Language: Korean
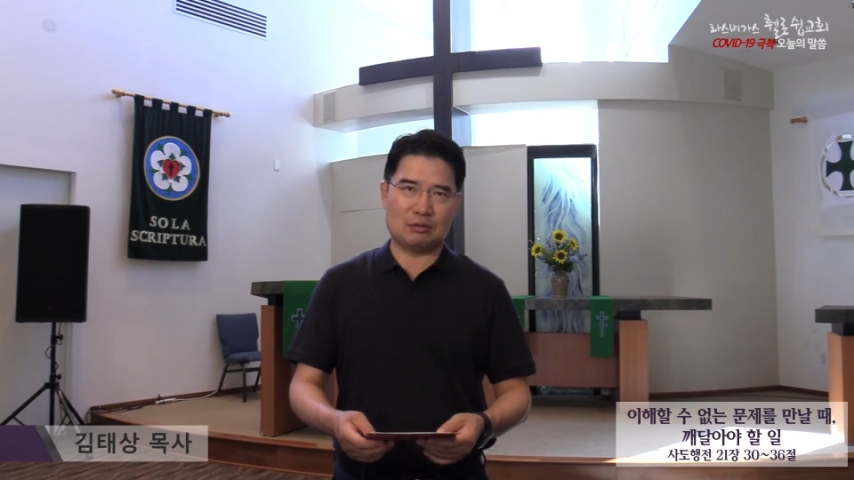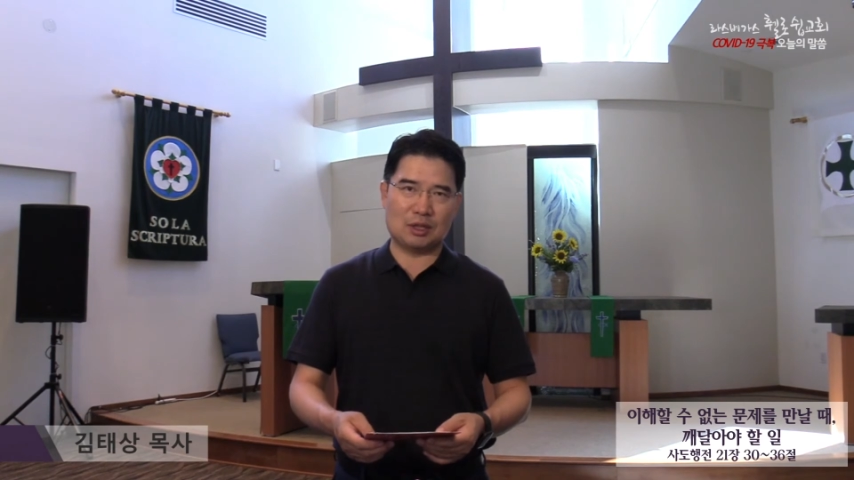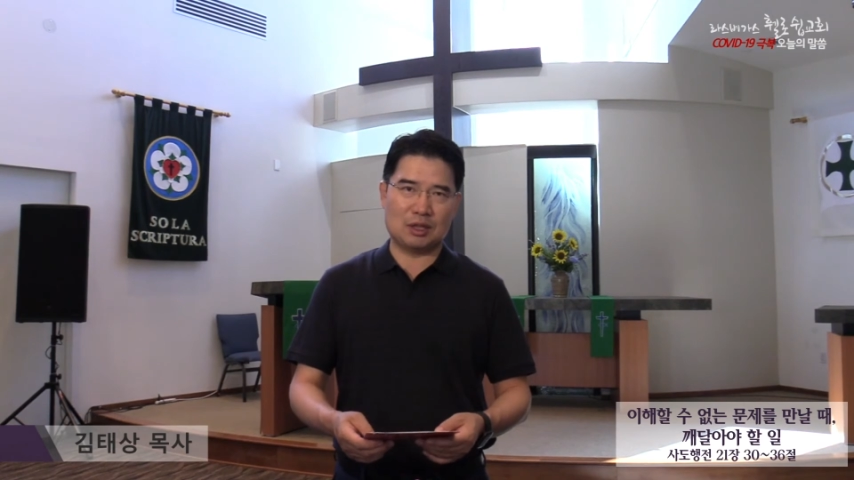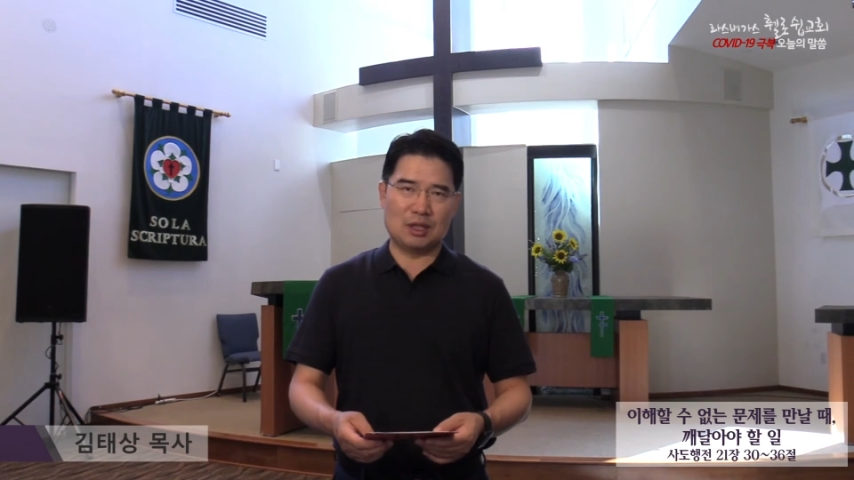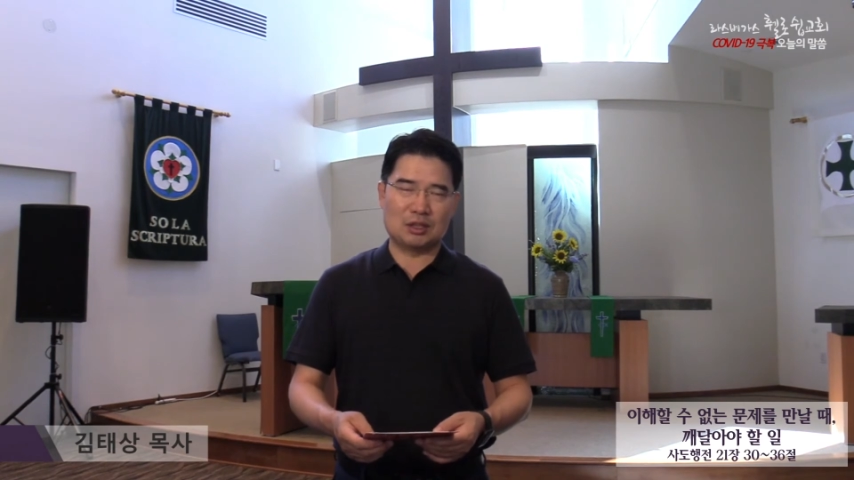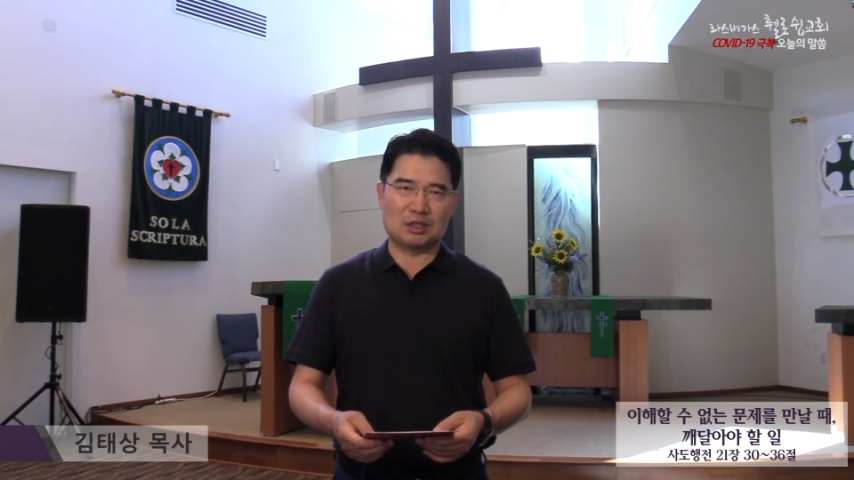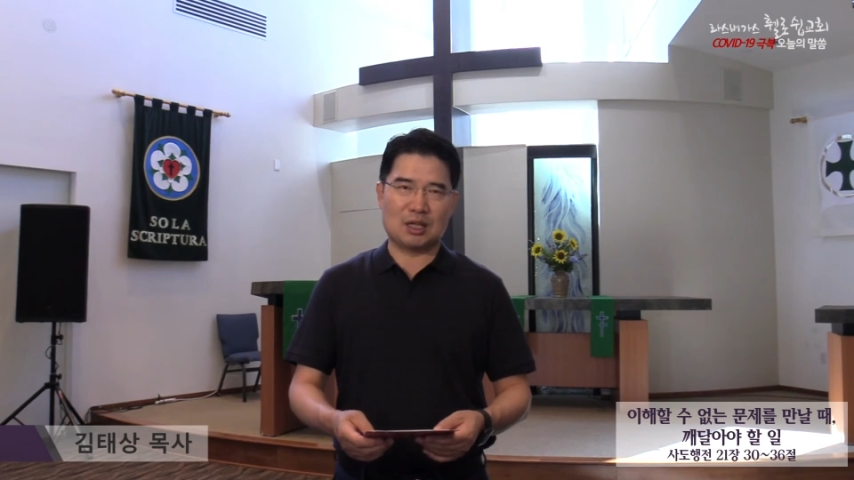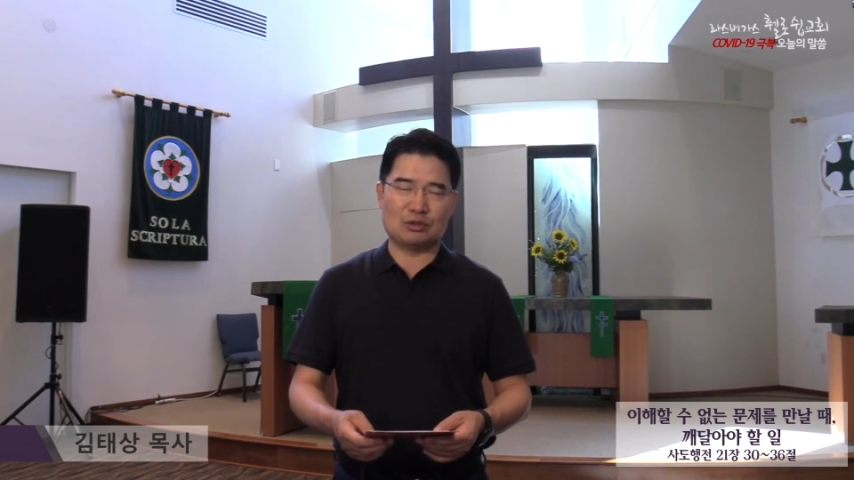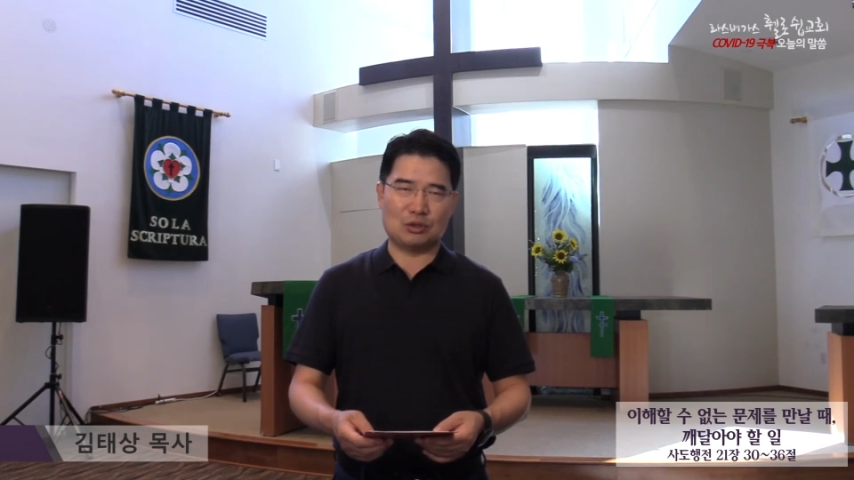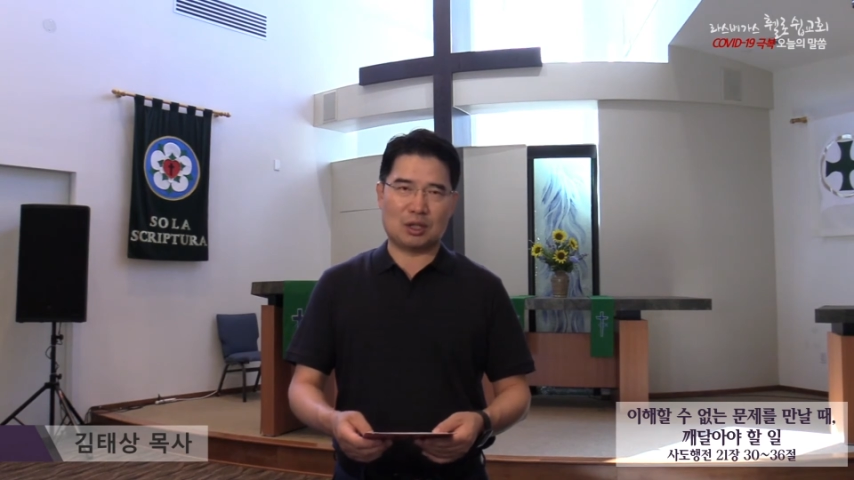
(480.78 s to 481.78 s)
우리
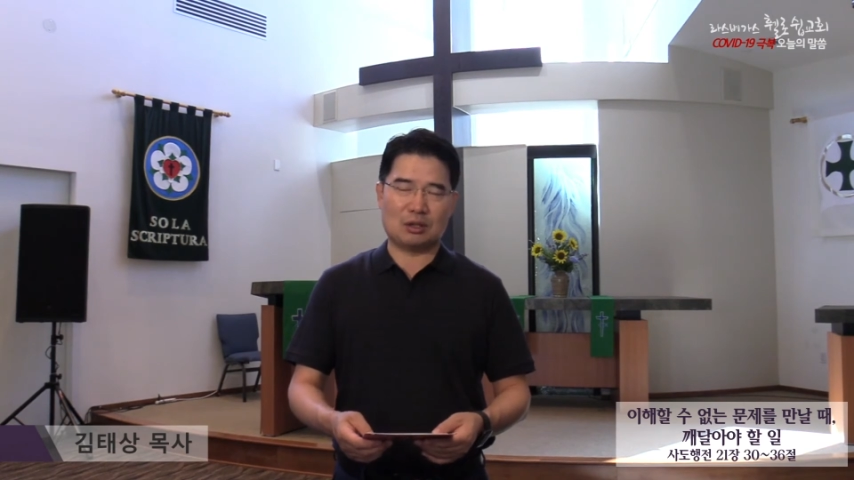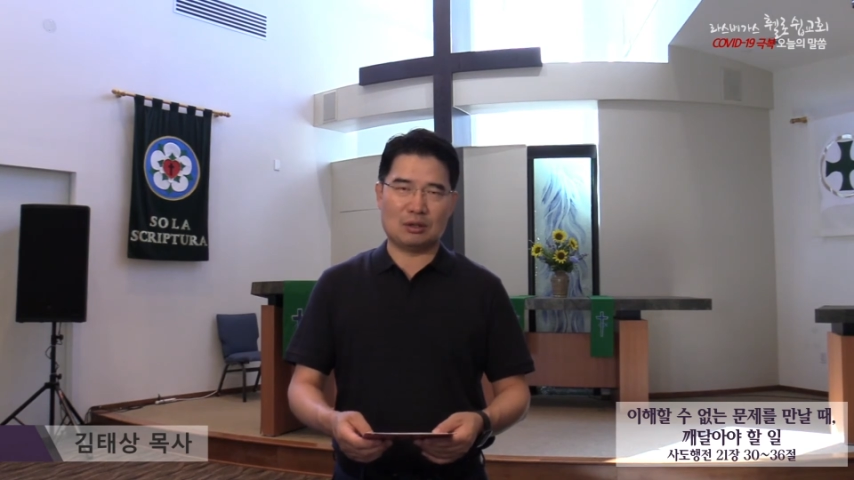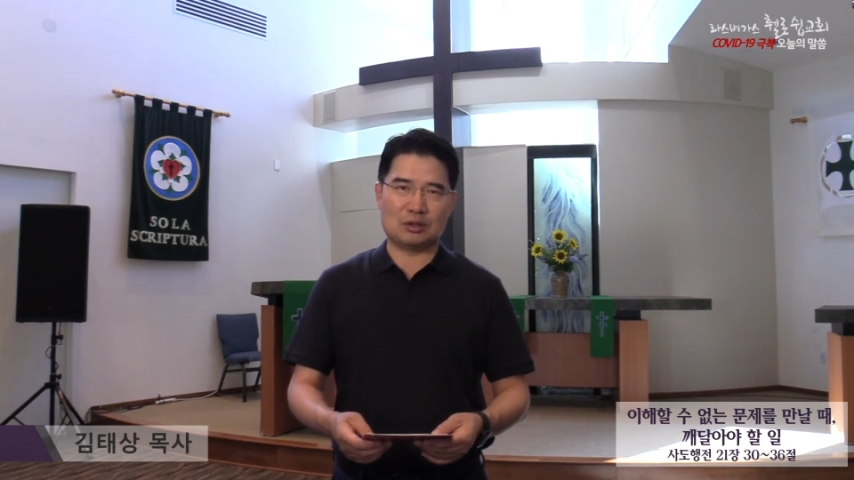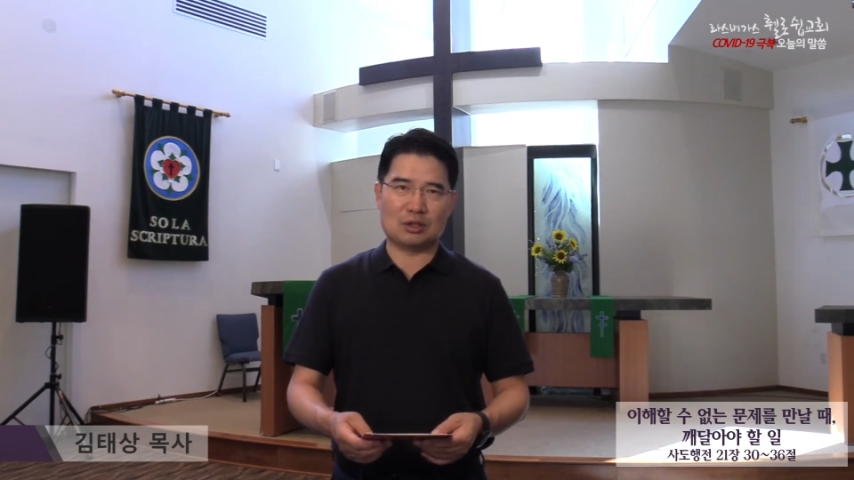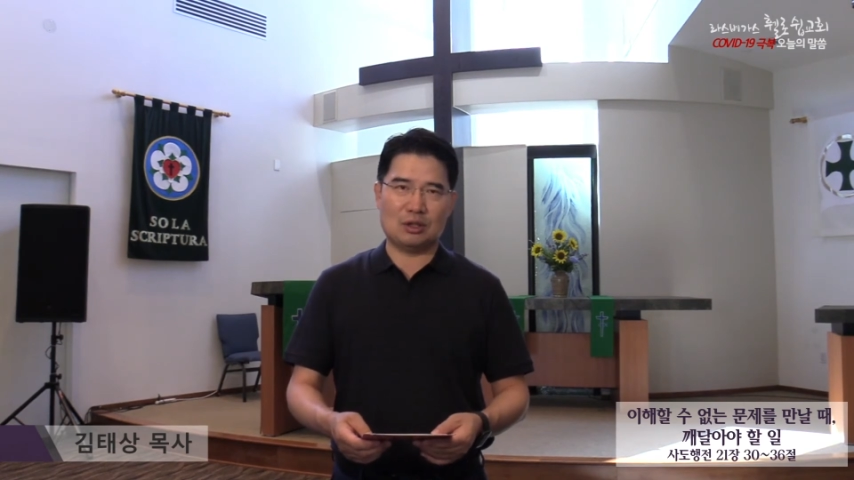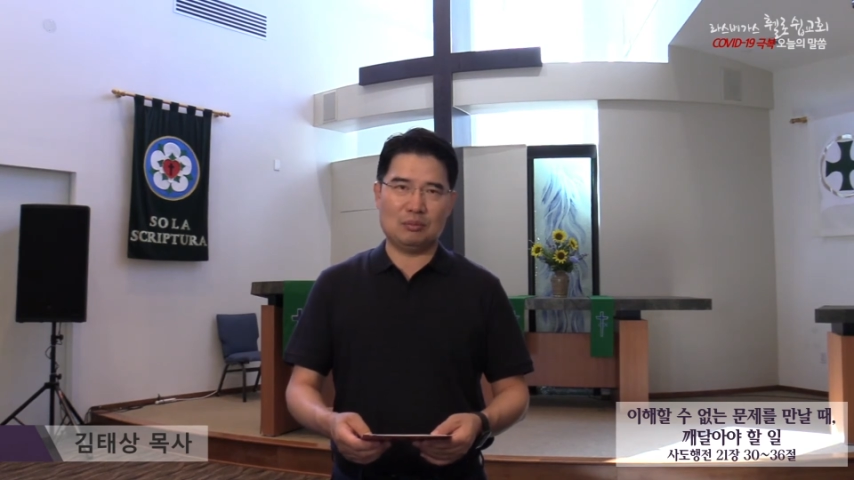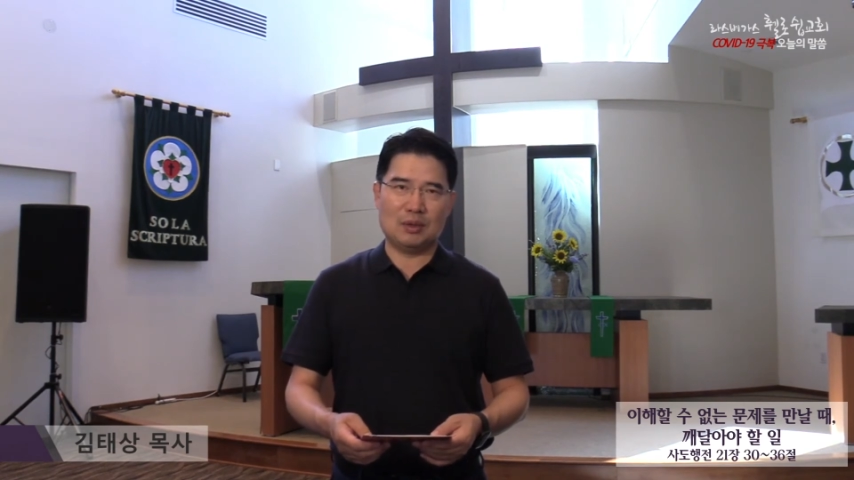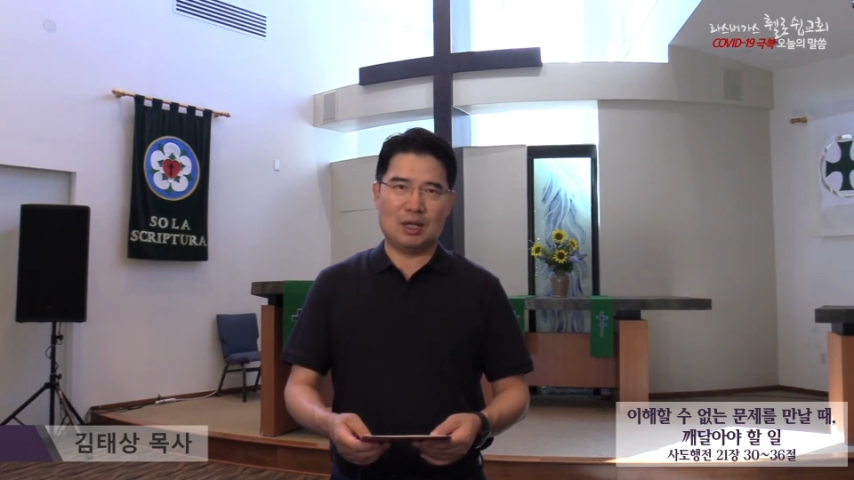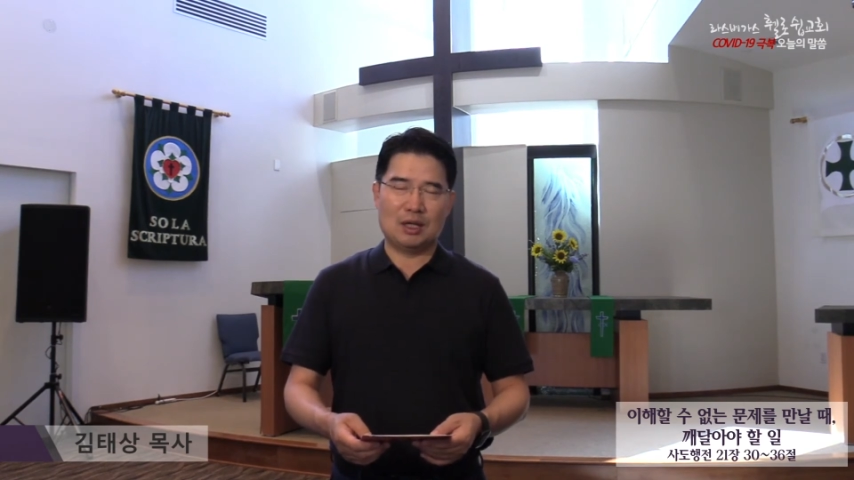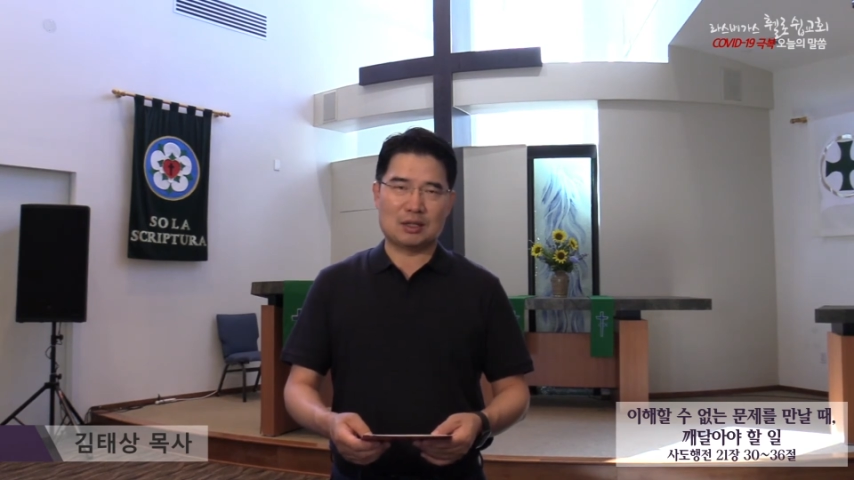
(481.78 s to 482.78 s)
지난주 얘기했던 것처럼